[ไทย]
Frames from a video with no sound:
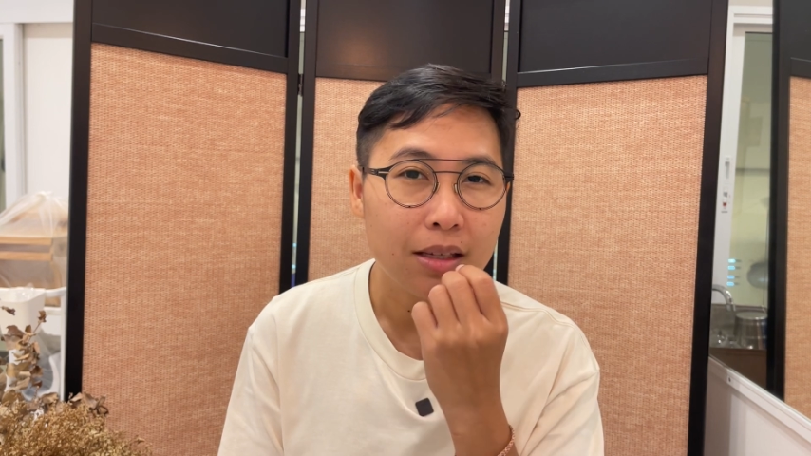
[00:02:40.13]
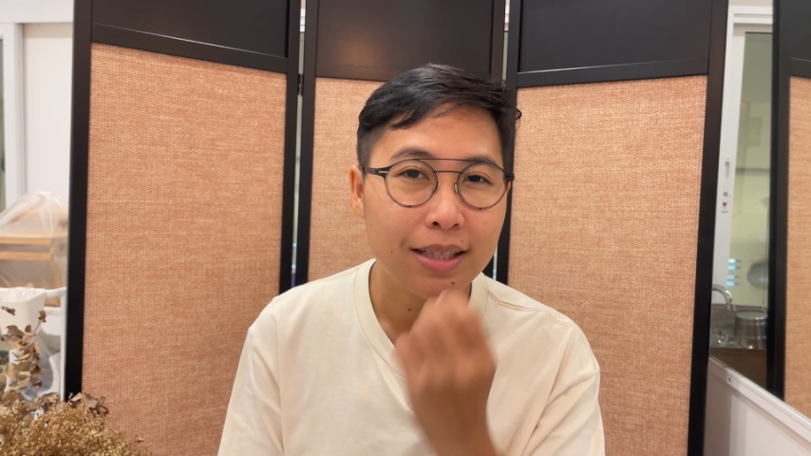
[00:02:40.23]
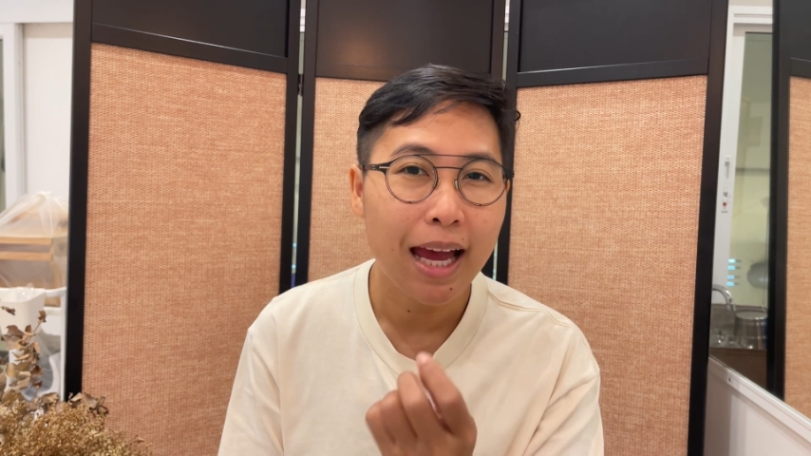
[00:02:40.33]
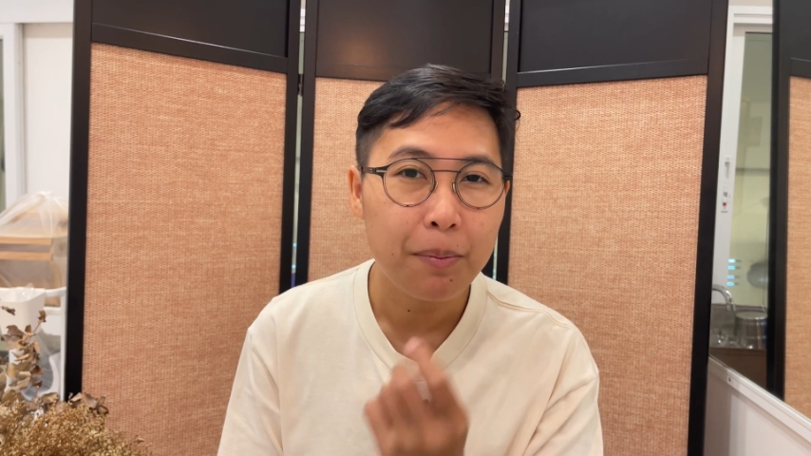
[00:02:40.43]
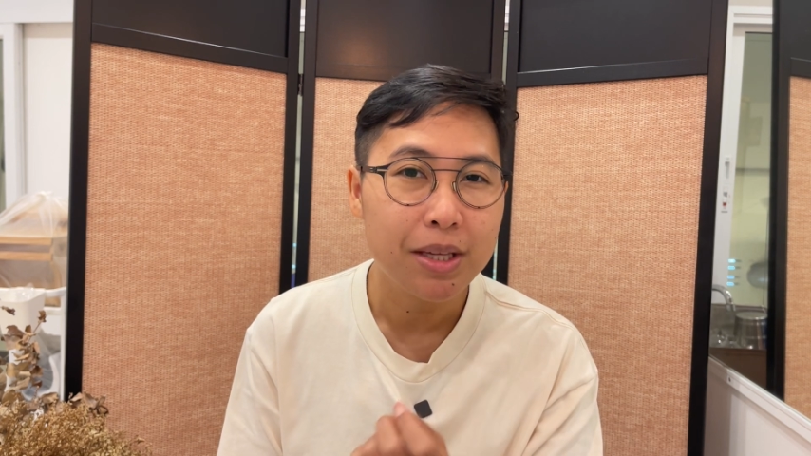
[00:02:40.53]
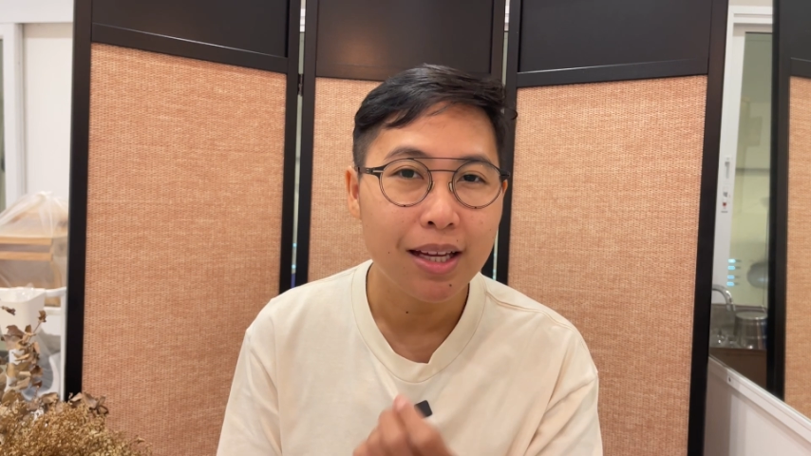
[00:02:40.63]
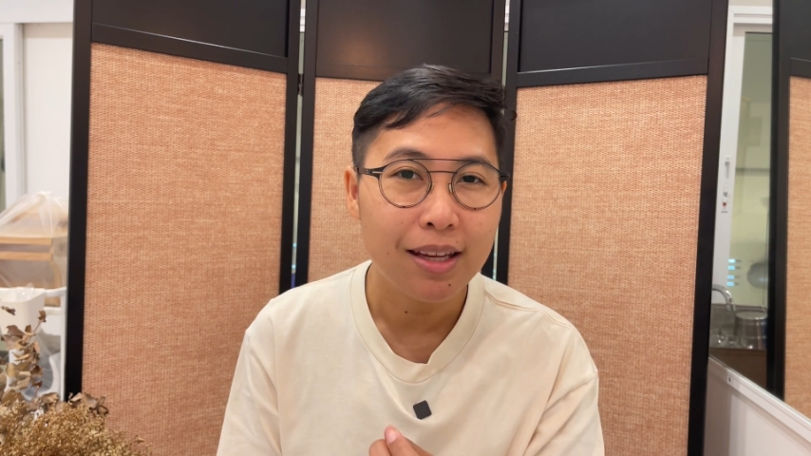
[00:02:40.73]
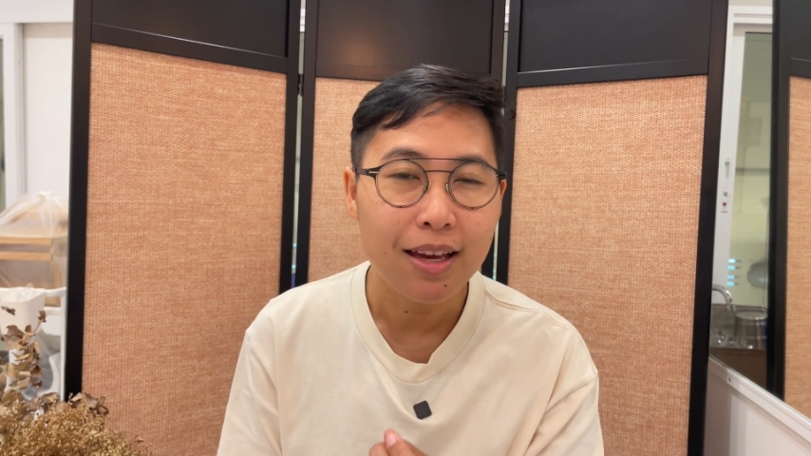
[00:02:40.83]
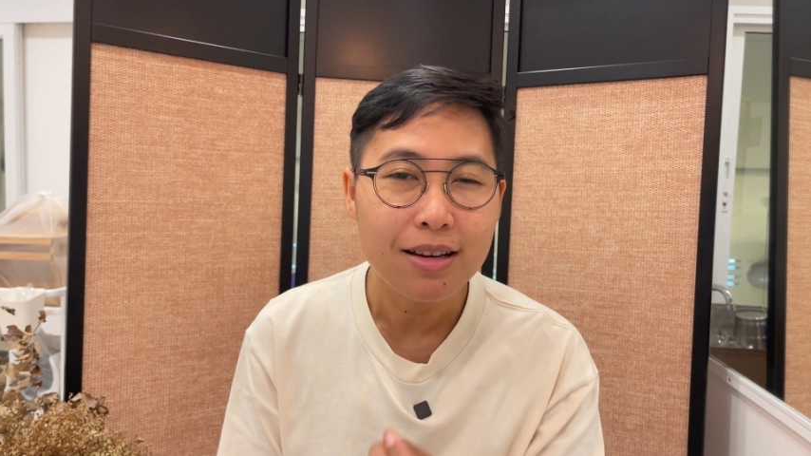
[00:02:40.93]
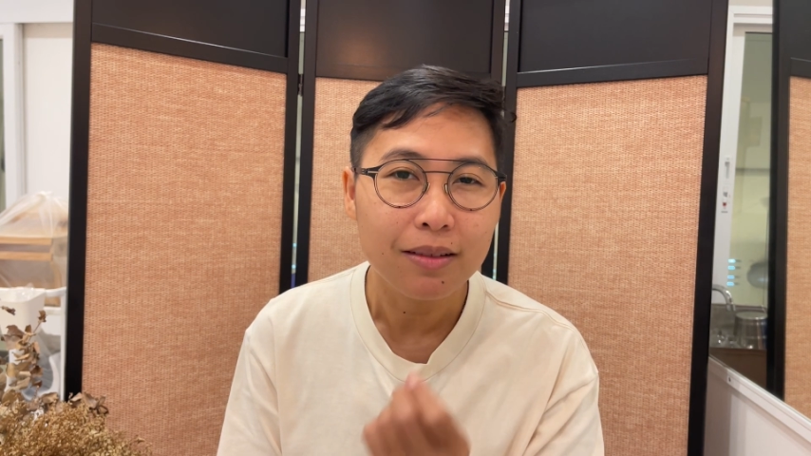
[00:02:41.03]
สเดือน
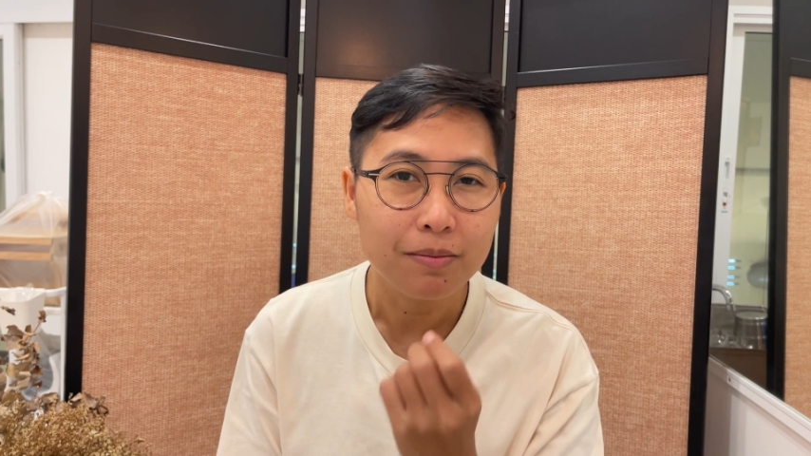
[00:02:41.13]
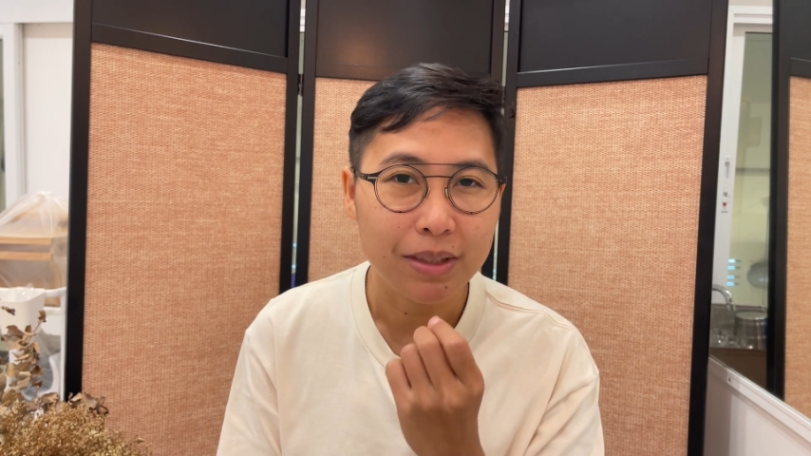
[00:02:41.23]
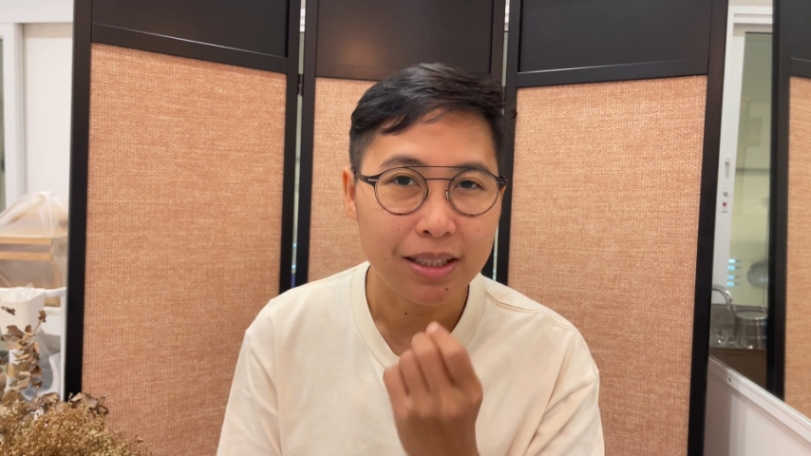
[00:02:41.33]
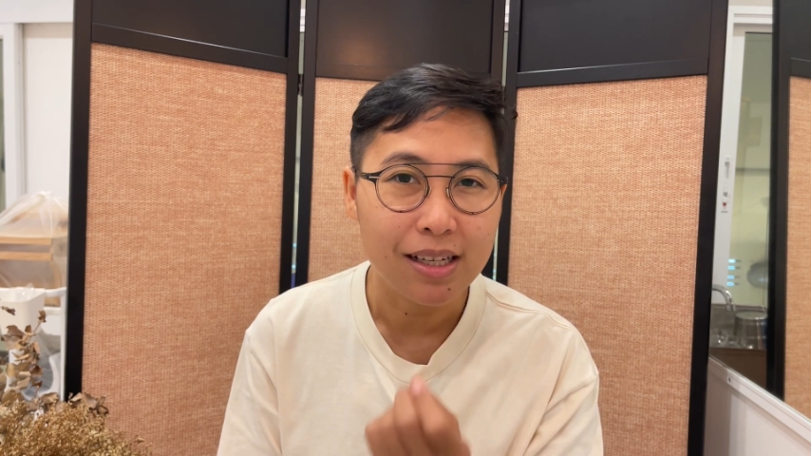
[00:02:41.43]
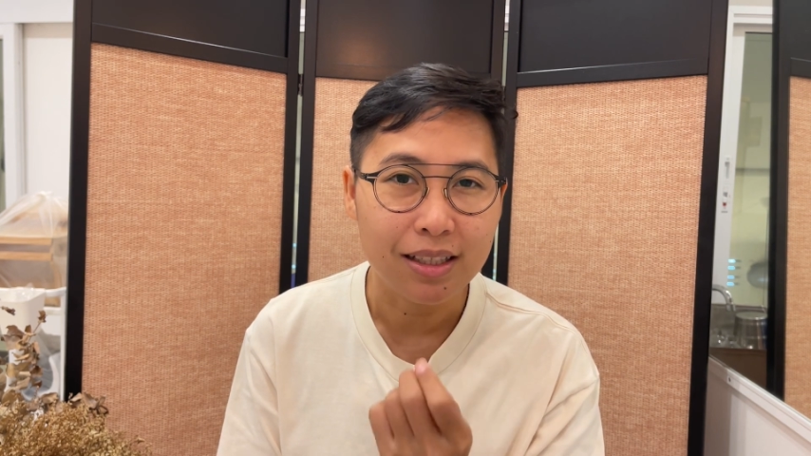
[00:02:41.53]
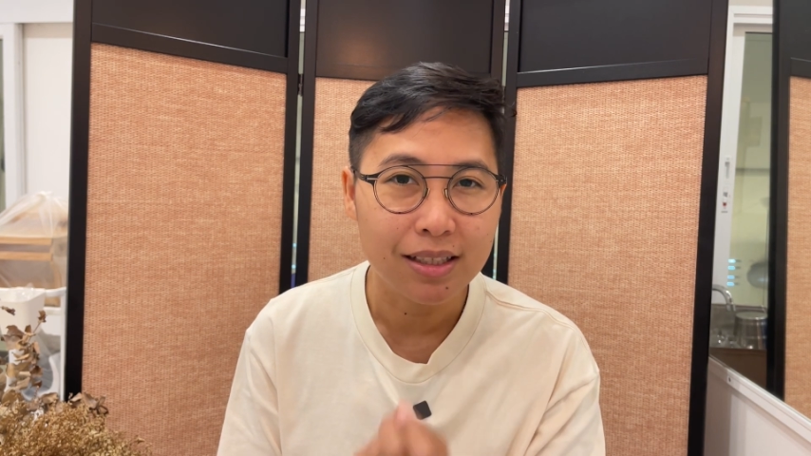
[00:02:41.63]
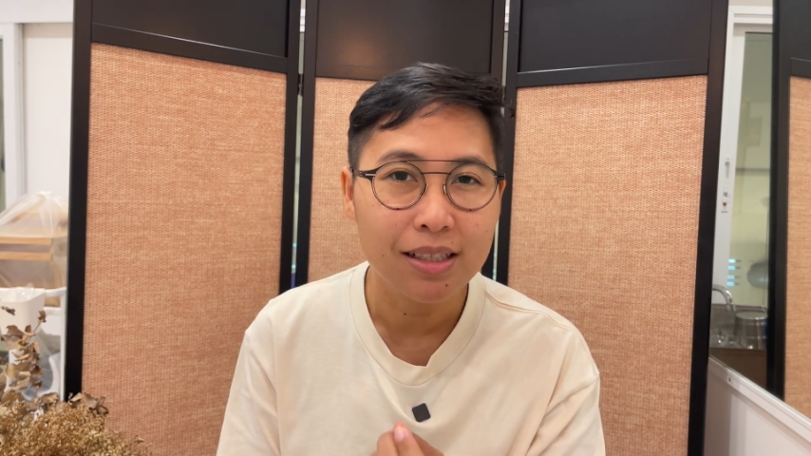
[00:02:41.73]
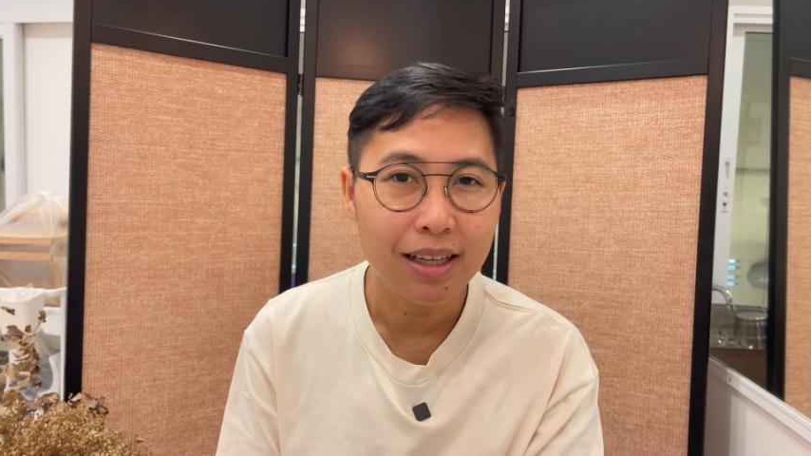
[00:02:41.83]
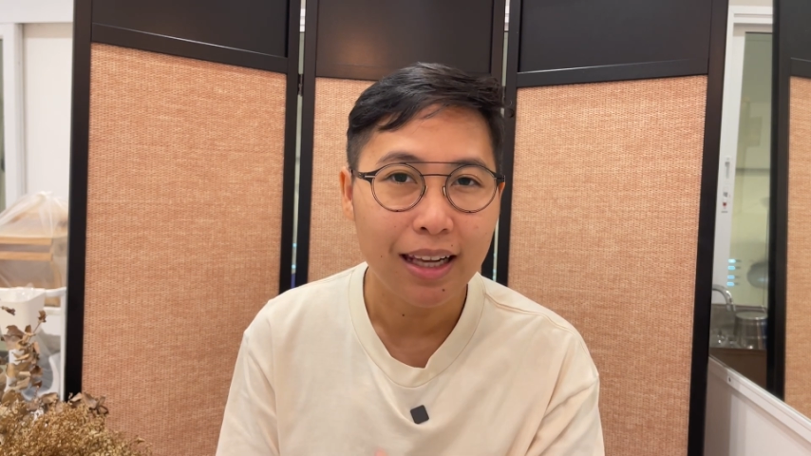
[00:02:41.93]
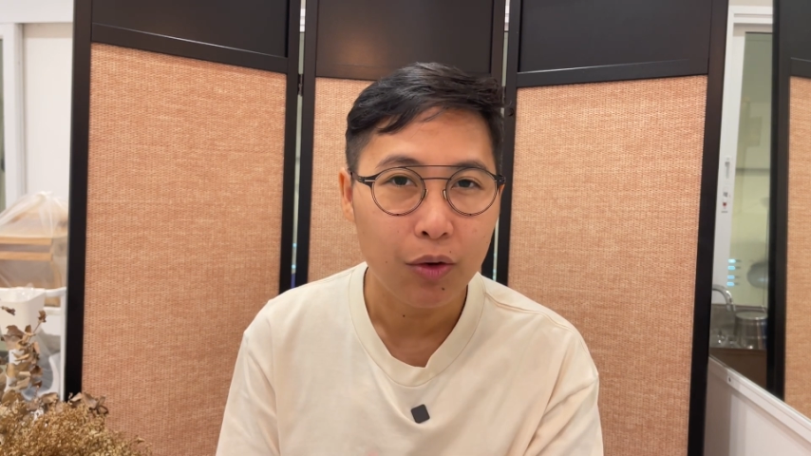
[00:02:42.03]
นี้มันเกิดขึ้น
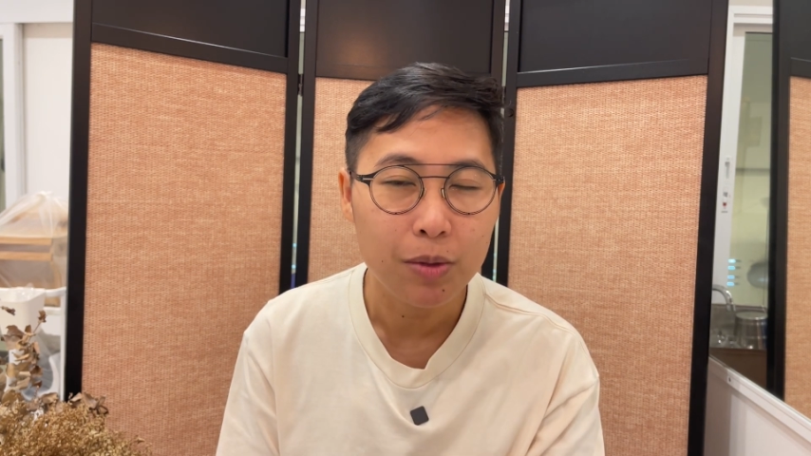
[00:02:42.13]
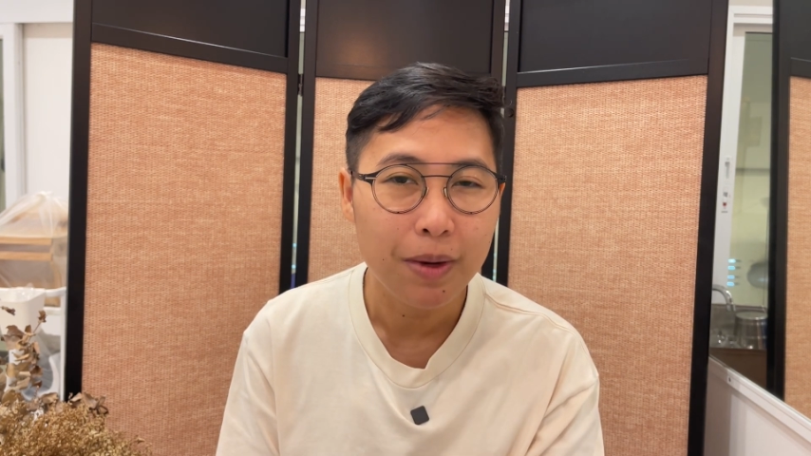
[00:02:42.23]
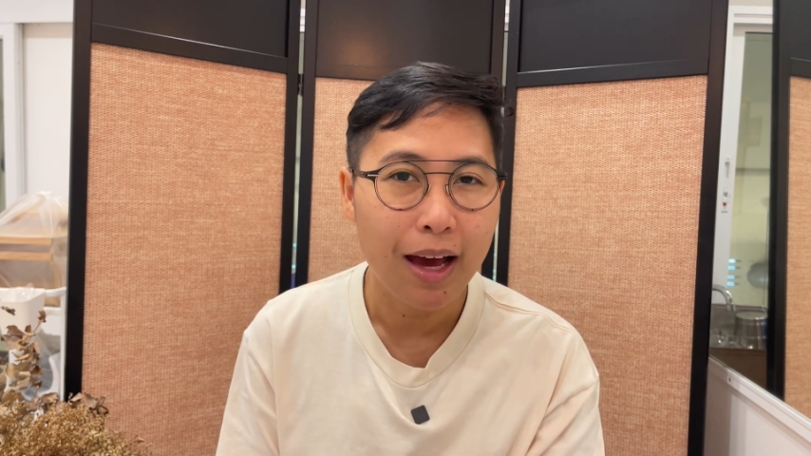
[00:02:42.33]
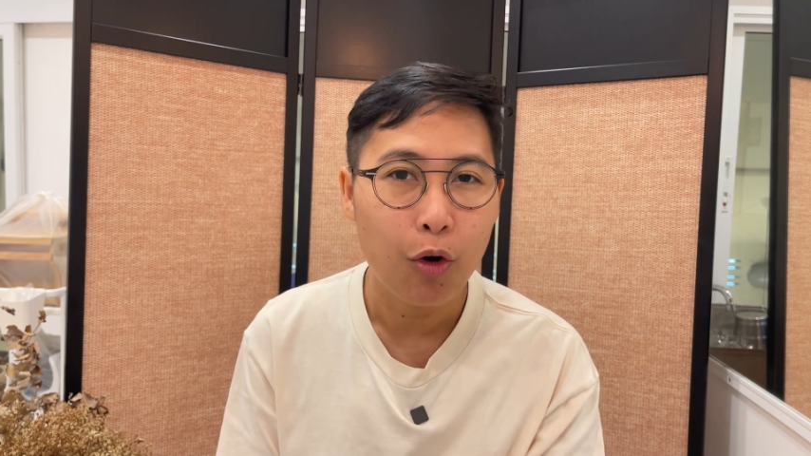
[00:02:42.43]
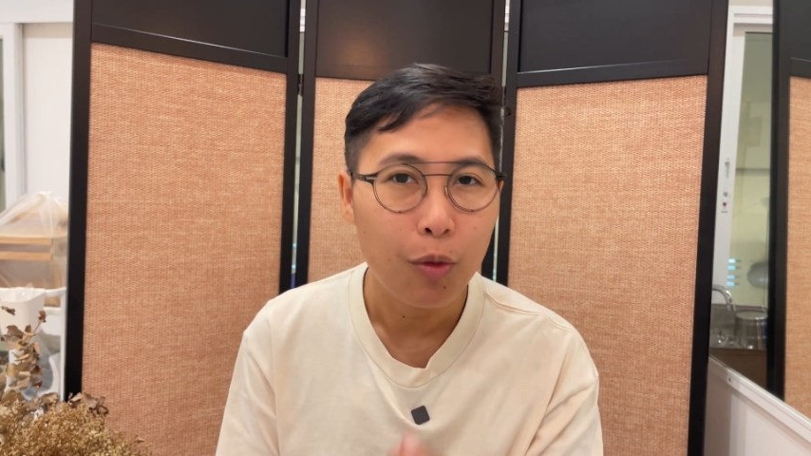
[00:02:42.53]
กับเราหรือเปล่า